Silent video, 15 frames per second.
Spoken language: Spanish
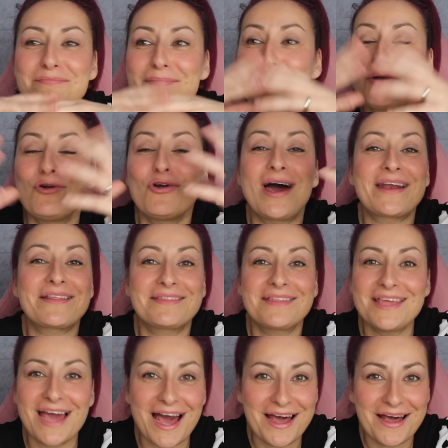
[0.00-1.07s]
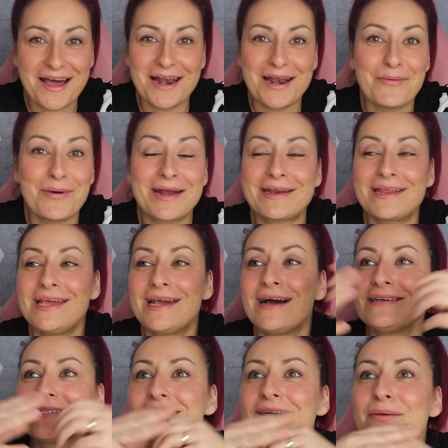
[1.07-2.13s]
Manolo García a la
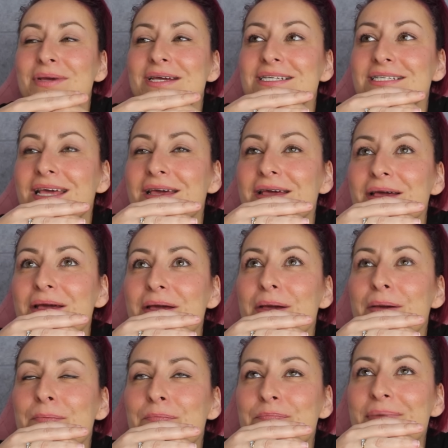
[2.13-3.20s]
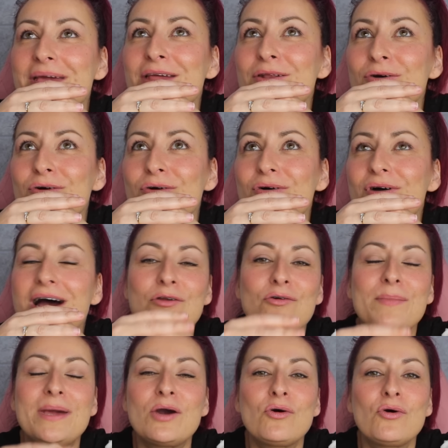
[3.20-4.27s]
barriga, ¿sabes? pero a
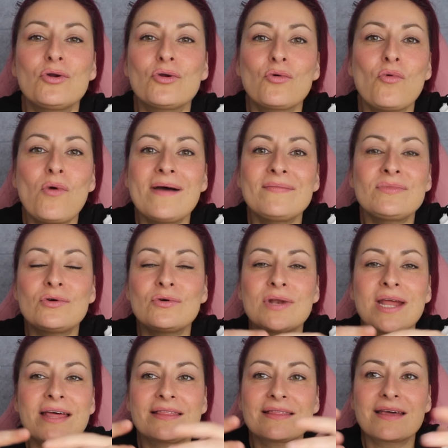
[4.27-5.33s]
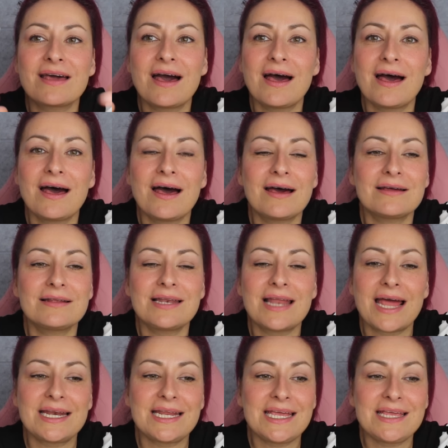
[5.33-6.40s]
lo mejor cuando nazca
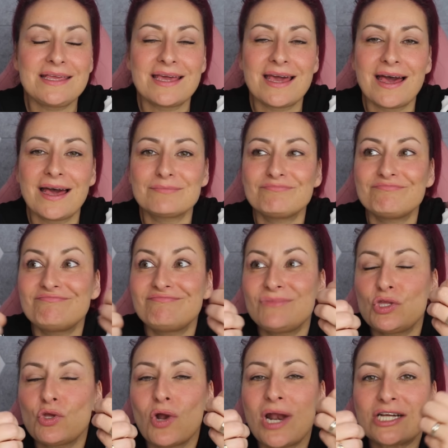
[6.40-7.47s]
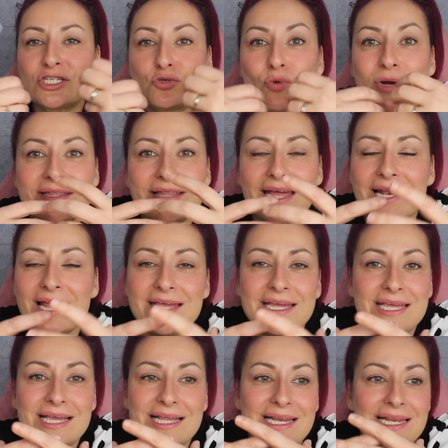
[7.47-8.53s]
la niña no la suelta y
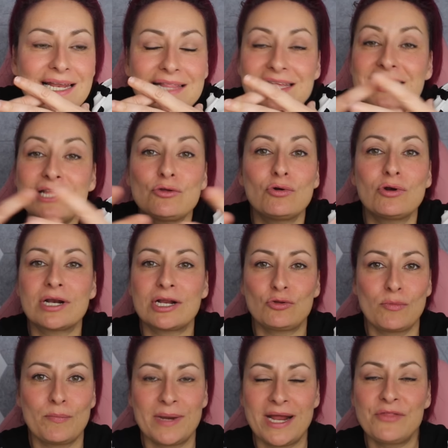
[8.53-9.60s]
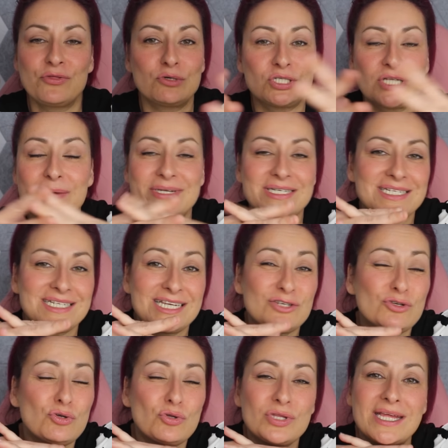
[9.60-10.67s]
la, tiene todo el rato en brazos, ¿sabes? Es que
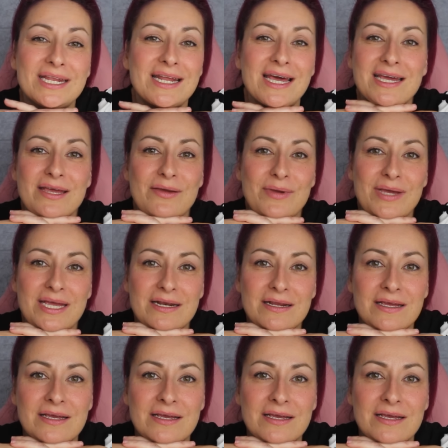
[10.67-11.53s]
eso no tiene nada que ver.